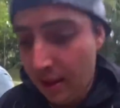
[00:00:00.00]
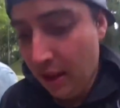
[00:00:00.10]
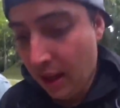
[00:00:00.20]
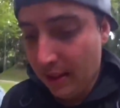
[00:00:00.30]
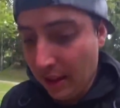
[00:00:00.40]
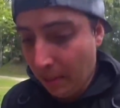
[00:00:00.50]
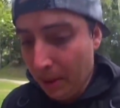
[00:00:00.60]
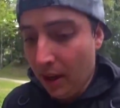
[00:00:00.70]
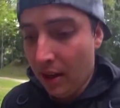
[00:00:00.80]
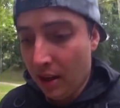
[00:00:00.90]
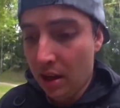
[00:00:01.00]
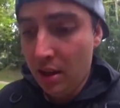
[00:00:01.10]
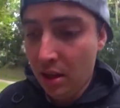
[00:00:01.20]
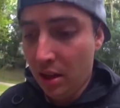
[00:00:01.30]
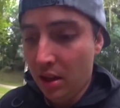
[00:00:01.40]
¿Y qué es el tapir?
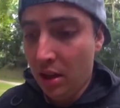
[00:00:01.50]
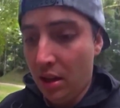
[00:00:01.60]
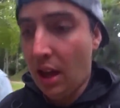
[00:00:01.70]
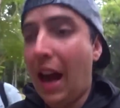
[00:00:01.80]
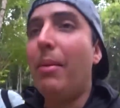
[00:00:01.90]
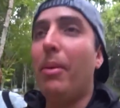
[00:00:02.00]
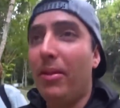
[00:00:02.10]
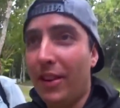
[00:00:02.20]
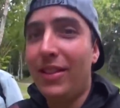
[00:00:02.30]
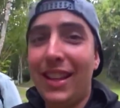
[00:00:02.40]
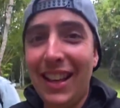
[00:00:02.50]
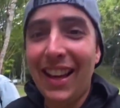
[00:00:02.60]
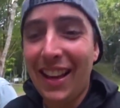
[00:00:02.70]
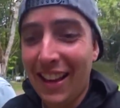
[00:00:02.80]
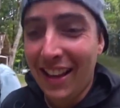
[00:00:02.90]
El mamífero más ah, grande que pues existe en la
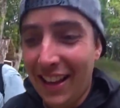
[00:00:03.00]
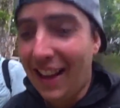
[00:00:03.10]
región.